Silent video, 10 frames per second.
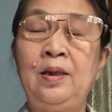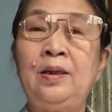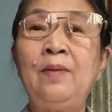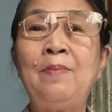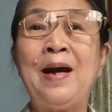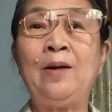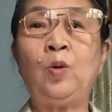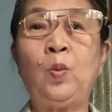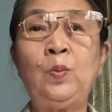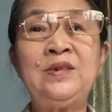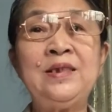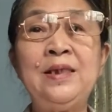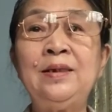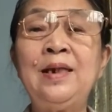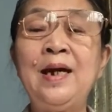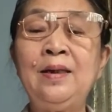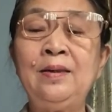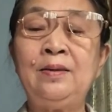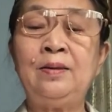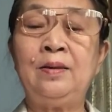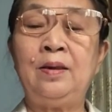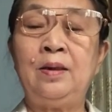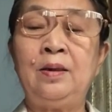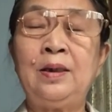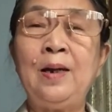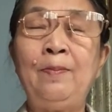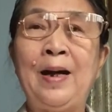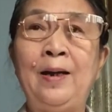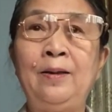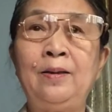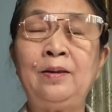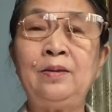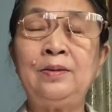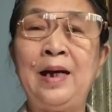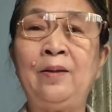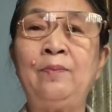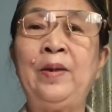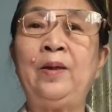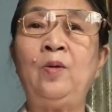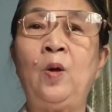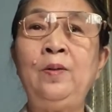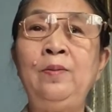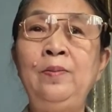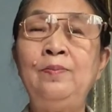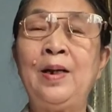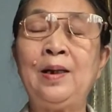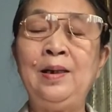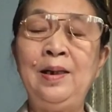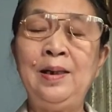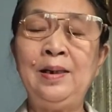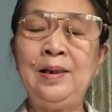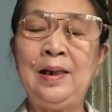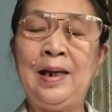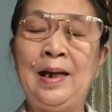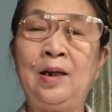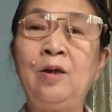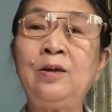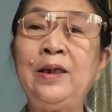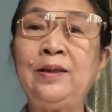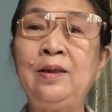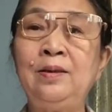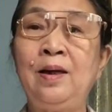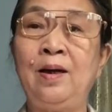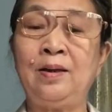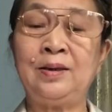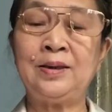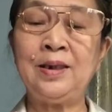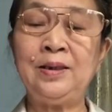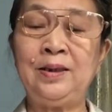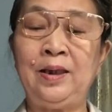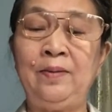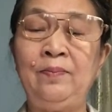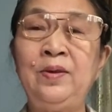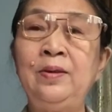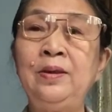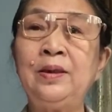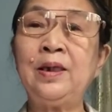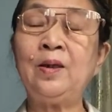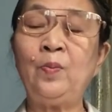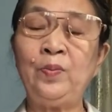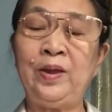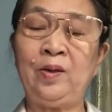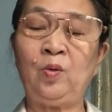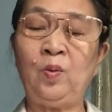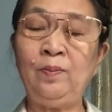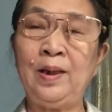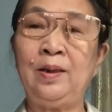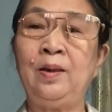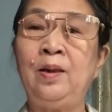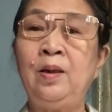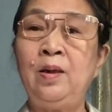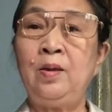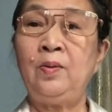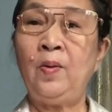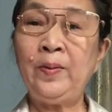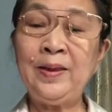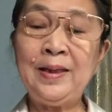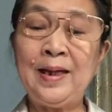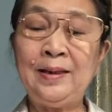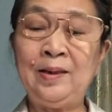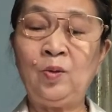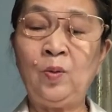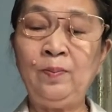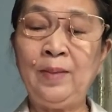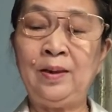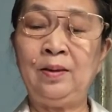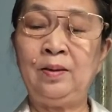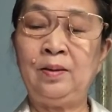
các bạn cũng siêng năng các bạn đặc biệt nổi bật lên đó là có cái tinh thần trách nhiệm với cái công việc của mình đối với gia đình của mình